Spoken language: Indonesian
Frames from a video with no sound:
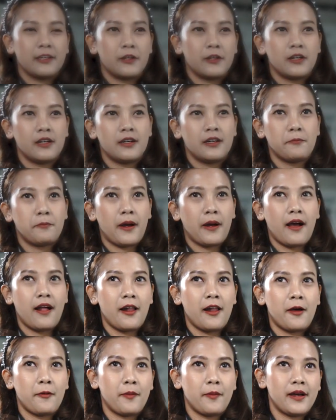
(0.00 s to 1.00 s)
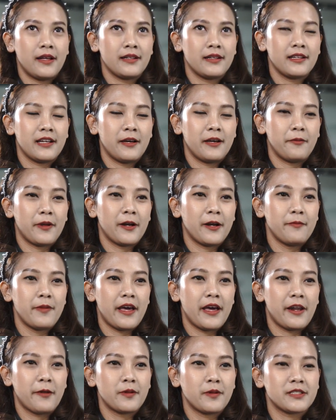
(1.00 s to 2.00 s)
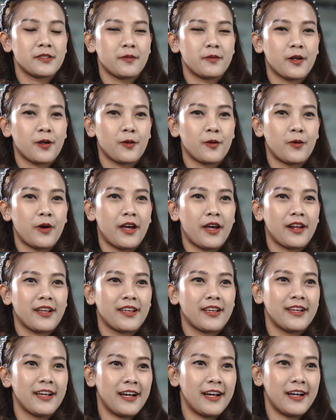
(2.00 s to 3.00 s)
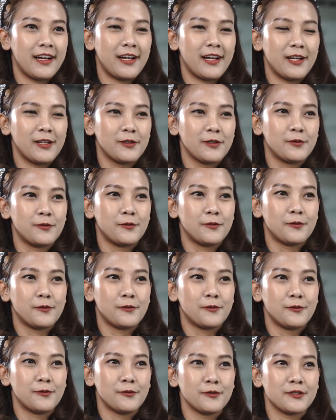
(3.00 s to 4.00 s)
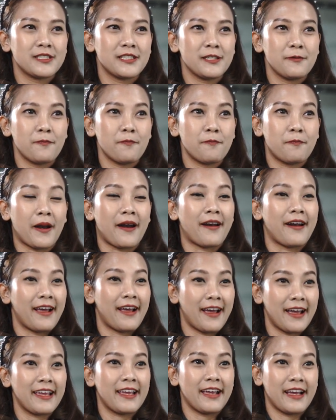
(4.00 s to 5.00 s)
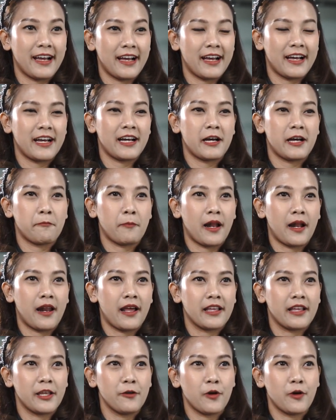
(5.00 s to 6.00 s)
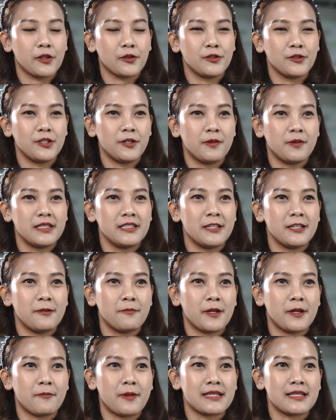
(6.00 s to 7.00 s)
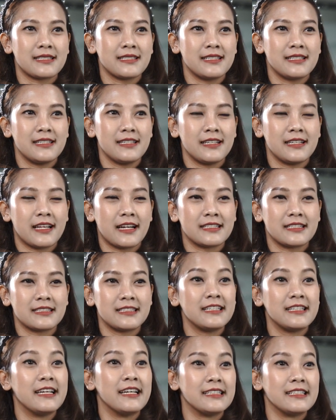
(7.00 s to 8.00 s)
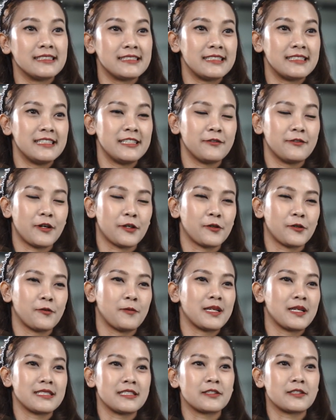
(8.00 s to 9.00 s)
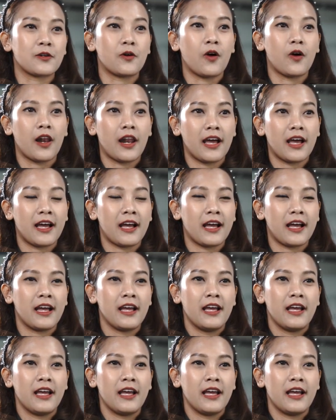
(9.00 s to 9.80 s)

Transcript: uh, pengalaman nggak berlebaran bersama keluarga dulu sih pernah ya apalagi waktu zaman zaman masih residensi waktu masih sekolah